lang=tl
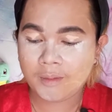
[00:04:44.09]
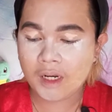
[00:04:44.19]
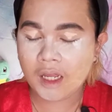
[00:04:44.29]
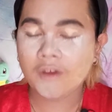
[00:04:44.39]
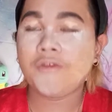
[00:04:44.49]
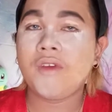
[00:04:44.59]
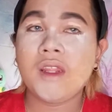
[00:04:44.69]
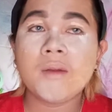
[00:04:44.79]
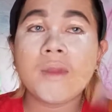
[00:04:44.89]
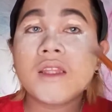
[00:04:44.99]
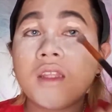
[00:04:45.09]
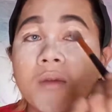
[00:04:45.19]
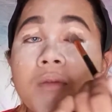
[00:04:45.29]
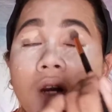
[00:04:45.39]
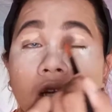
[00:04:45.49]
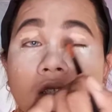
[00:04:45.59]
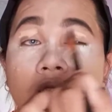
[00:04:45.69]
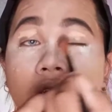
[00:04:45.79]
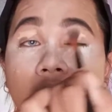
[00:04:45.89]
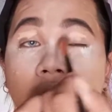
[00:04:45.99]
fluffy na blending brush.
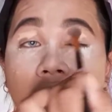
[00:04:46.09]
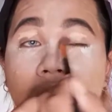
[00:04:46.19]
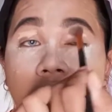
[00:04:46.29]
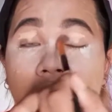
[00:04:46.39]
Alright.